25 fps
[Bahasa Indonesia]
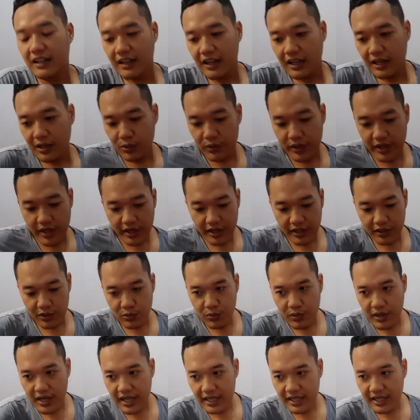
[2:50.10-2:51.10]
Lalu yang
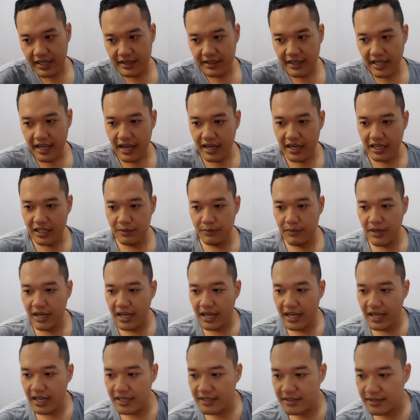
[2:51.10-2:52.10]
kedua kita akan
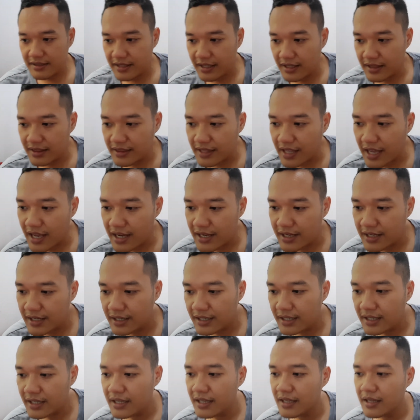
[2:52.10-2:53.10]
bahas tentang
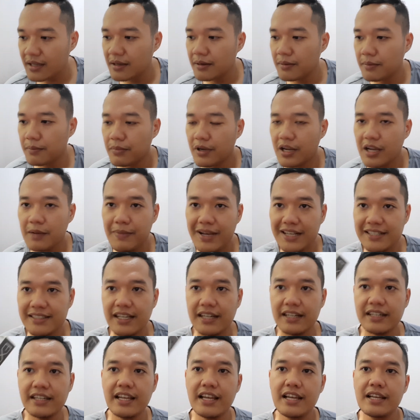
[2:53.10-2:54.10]

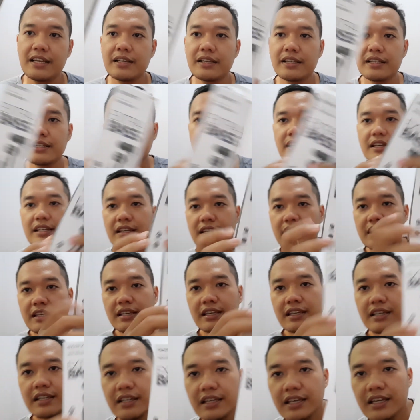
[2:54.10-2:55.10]
kemasannya.
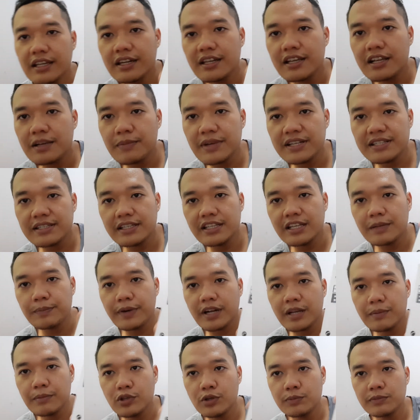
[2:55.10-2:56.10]
Ini kemasannya
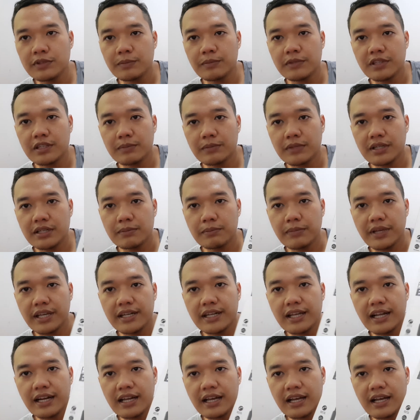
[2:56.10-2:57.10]
premium teman-teman.
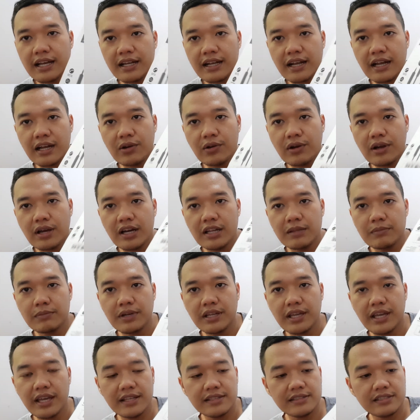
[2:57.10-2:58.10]
Beda lah kalau kalian
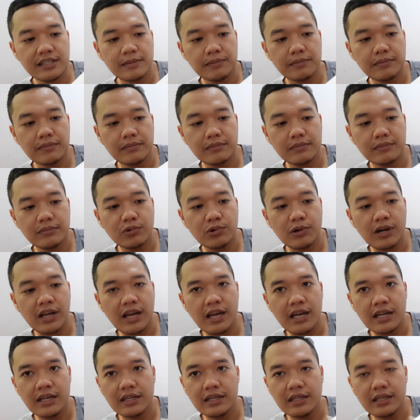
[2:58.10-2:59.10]
beli headset
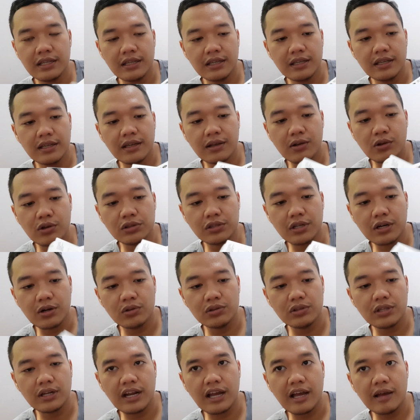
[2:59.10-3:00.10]
murahan di
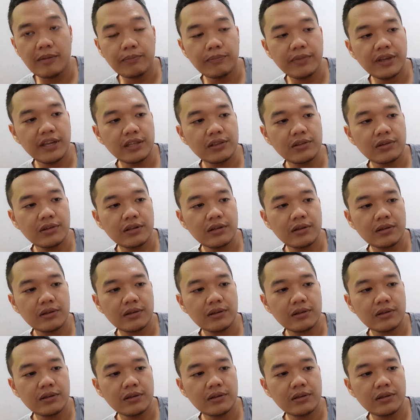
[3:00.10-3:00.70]
konter-konter HP gitu kan.